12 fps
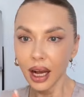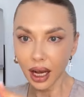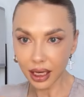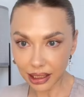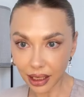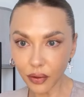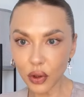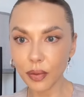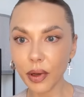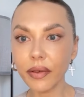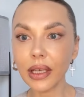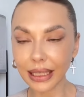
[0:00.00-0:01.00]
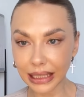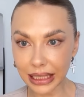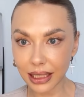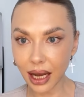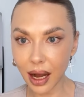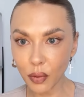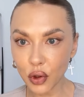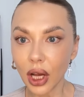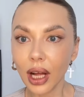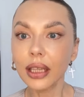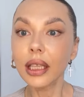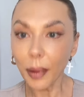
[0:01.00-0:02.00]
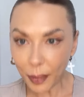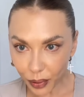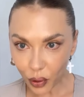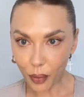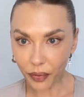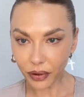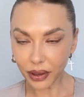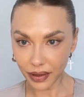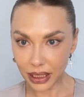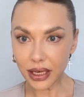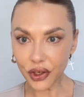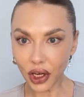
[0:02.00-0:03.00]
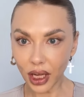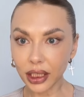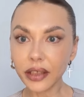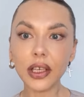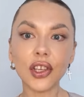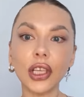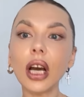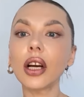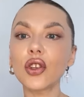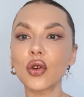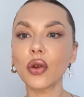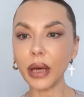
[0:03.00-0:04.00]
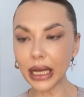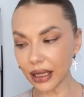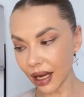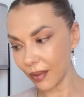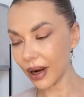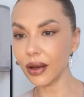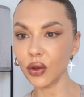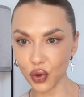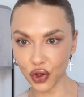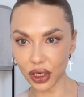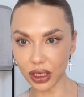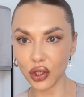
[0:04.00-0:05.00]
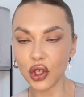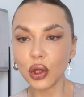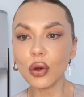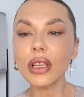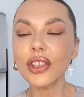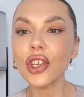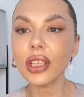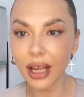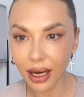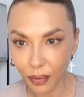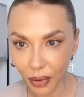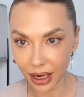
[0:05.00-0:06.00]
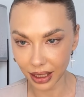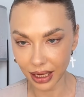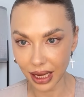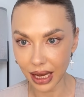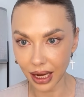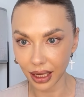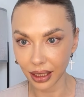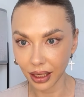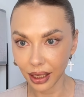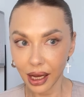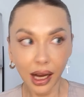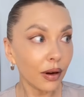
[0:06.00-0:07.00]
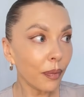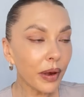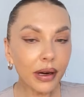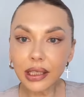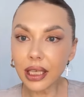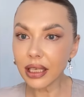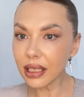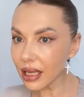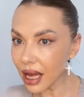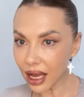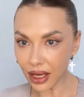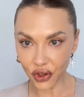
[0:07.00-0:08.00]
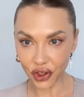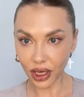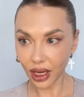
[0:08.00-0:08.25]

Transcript: а, за кого тебе выходить замуж. Ты попробовала, видишь? Ты говоришь, я хочу иметь нормальную жизнь. Что значит нормальная? Во-первых, ты не знаешь,